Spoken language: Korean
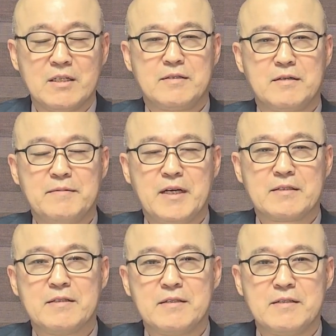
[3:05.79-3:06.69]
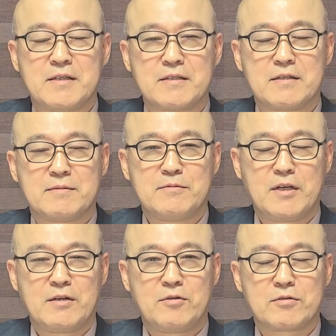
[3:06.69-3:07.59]
지금 이 같은
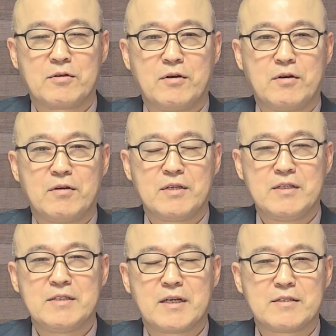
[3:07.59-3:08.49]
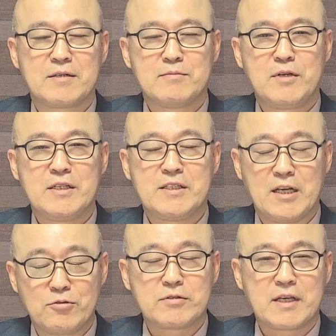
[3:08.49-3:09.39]
인사청문회를 놓고 인사청문회
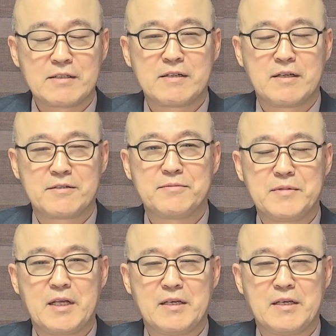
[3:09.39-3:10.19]
제도 탓을 했습니다.